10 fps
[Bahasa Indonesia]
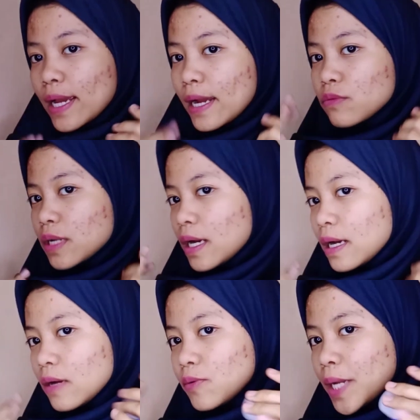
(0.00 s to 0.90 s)
ya udah
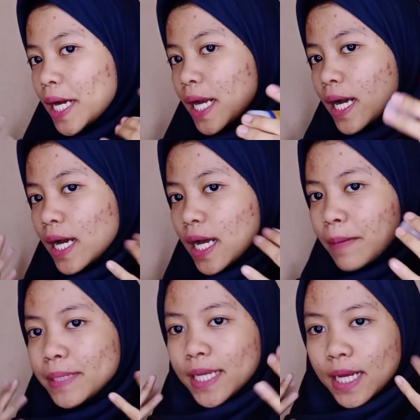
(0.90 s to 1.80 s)
udah agak
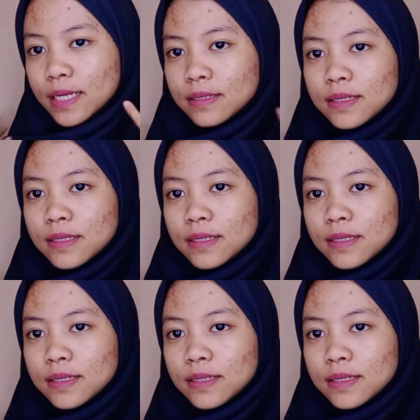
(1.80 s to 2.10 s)
mendingan